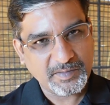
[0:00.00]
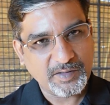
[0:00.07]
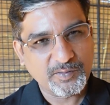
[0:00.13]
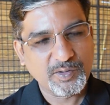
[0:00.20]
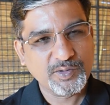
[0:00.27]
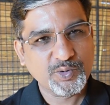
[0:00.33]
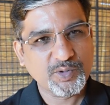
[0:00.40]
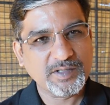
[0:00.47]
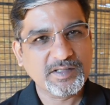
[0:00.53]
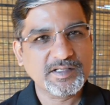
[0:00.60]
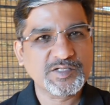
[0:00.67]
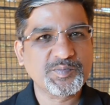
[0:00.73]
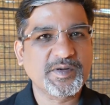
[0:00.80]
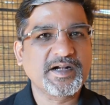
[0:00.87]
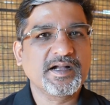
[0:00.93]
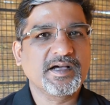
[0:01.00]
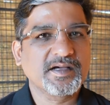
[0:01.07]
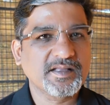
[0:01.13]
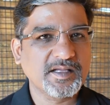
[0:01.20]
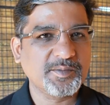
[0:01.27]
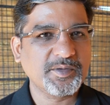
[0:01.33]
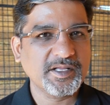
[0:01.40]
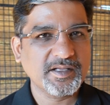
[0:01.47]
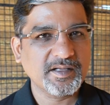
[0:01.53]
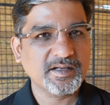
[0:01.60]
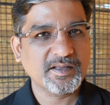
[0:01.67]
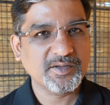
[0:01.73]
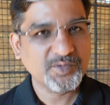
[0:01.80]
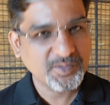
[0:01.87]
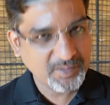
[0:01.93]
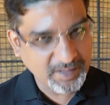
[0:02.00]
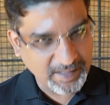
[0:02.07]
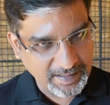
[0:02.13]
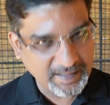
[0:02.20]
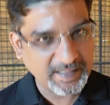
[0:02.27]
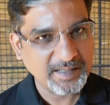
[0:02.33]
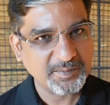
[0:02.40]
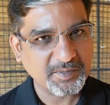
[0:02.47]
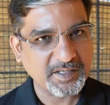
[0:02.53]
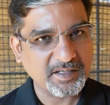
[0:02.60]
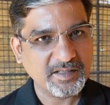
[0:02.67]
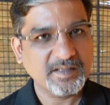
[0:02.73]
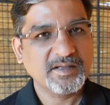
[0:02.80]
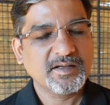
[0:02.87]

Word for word: எவ்வளோ தூரத்துக்கு ஸ்ப்ரெட் ஆகுது அப்படிங்கிறதையும் கண்டெயின் பண்ணி